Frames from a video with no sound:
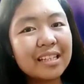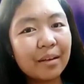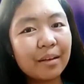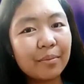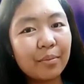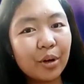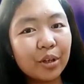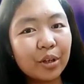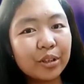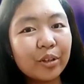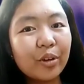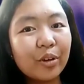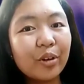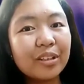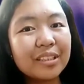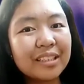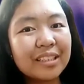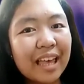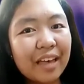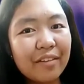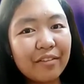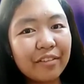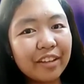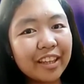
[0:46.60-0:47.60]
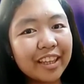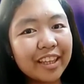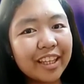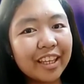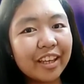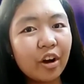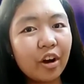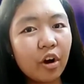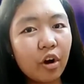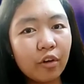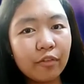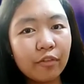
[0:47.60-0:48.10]
Sa botong
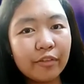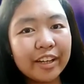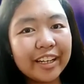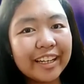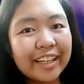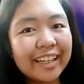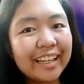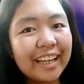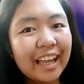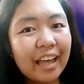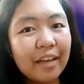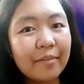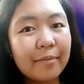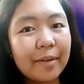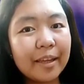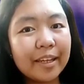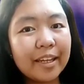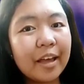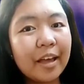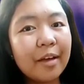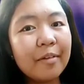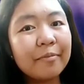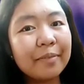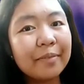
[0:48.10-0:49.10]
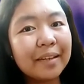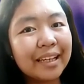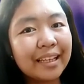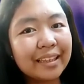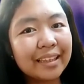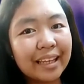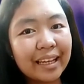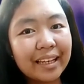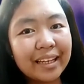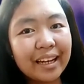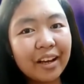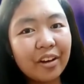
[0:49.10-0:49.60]
70 over 11,
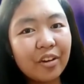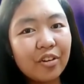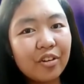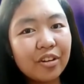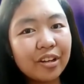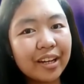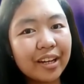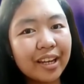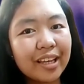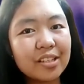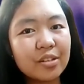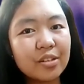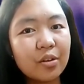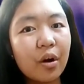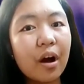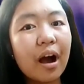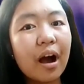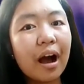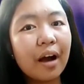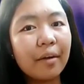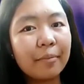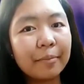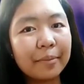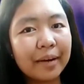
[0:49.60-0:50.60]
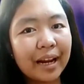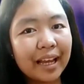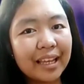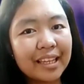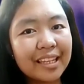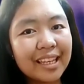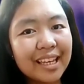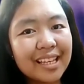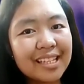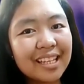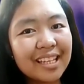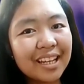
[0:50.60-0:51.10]
pinatay ng Kongreso ang
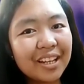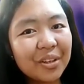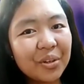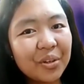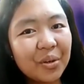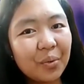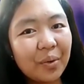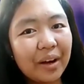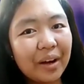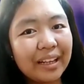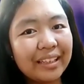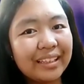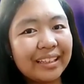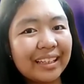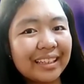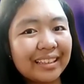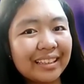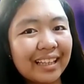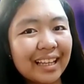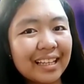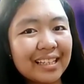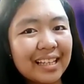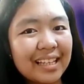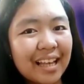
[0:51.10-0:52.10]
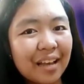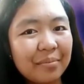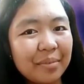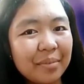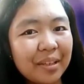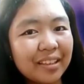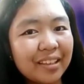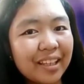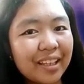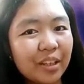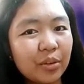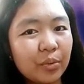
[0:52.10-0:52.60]
franchise renewal ng
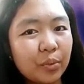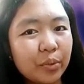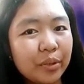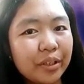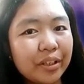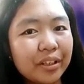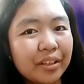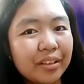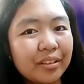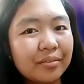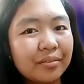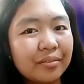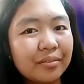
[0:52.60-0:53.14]
nasabing network.